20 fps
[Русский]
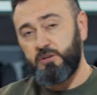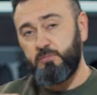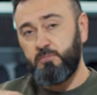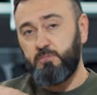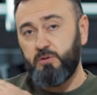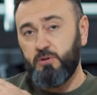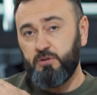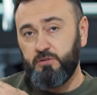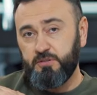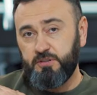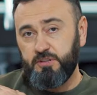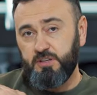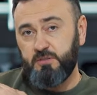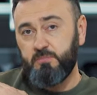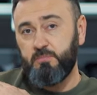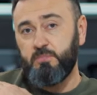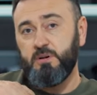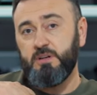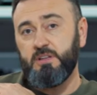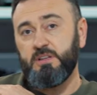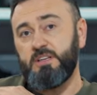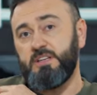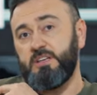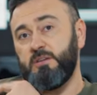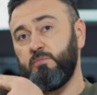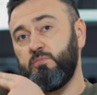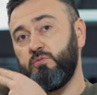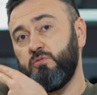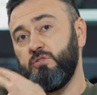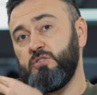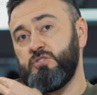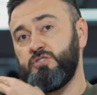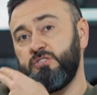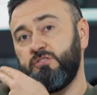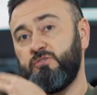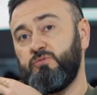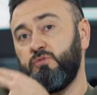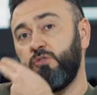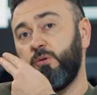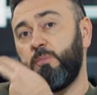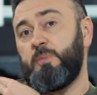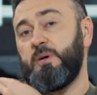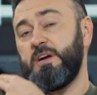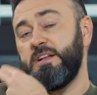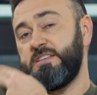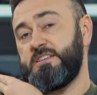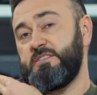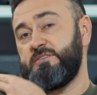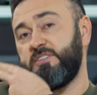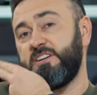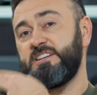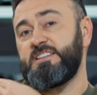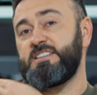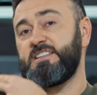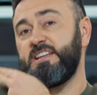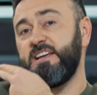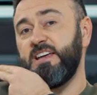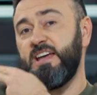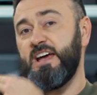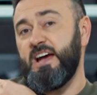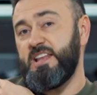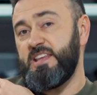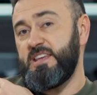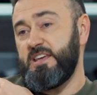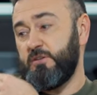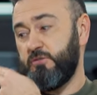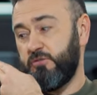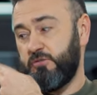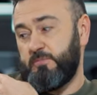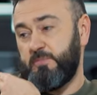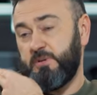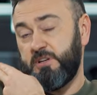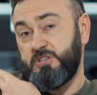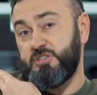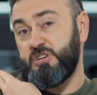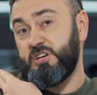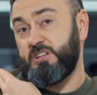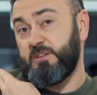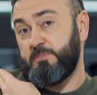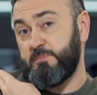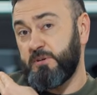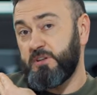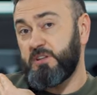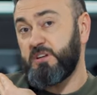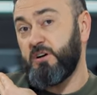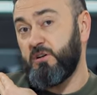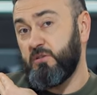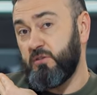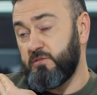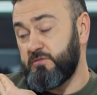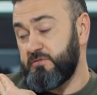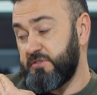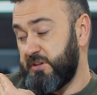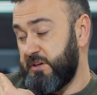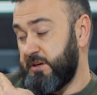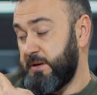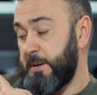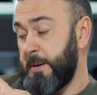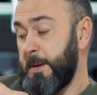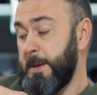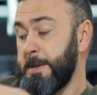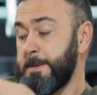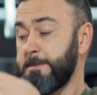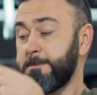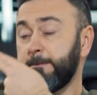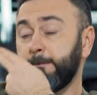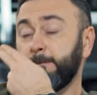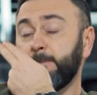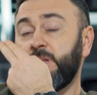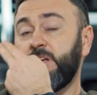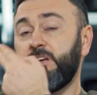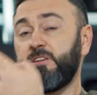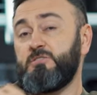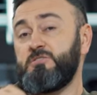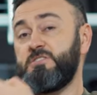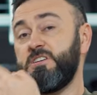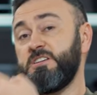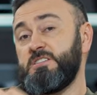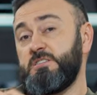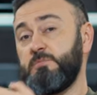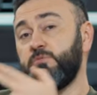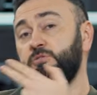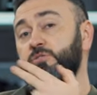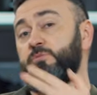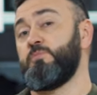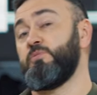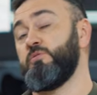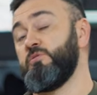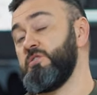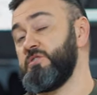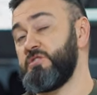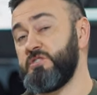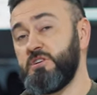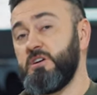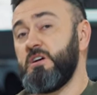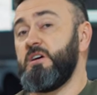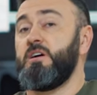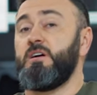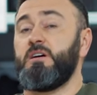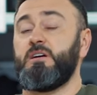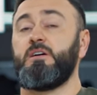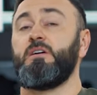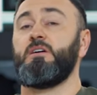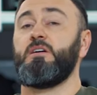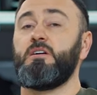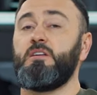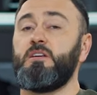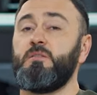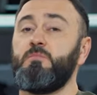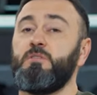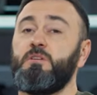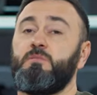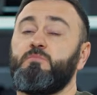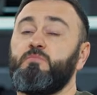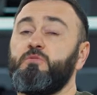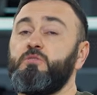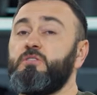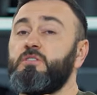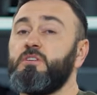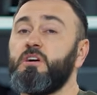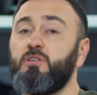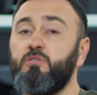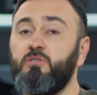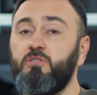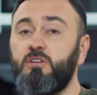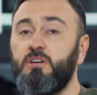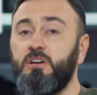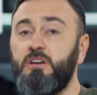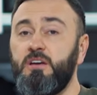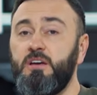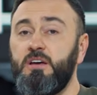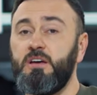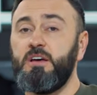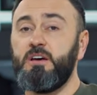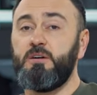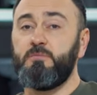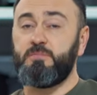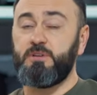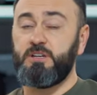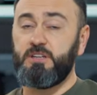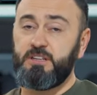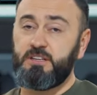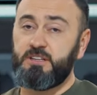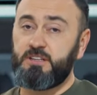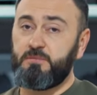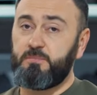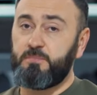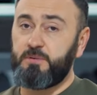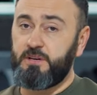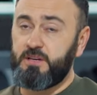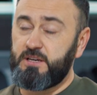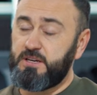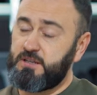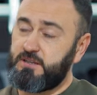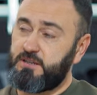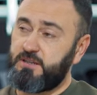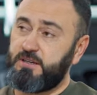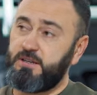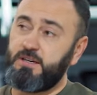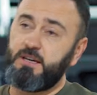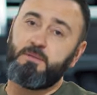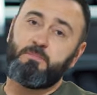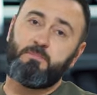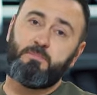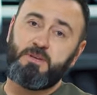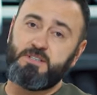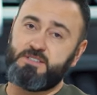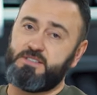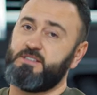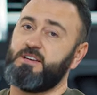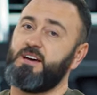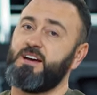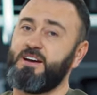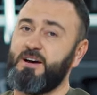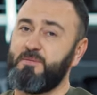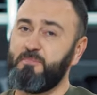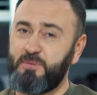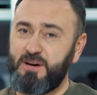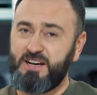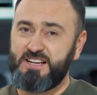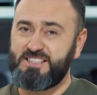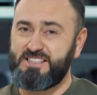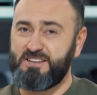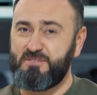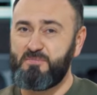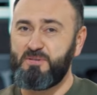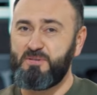ребенка было не больше двух пальцев расстояния от плеча до подголовника. Друзья, если будет больше, э, ремень будет на горле при ДТП. Э. Это капец как опасно,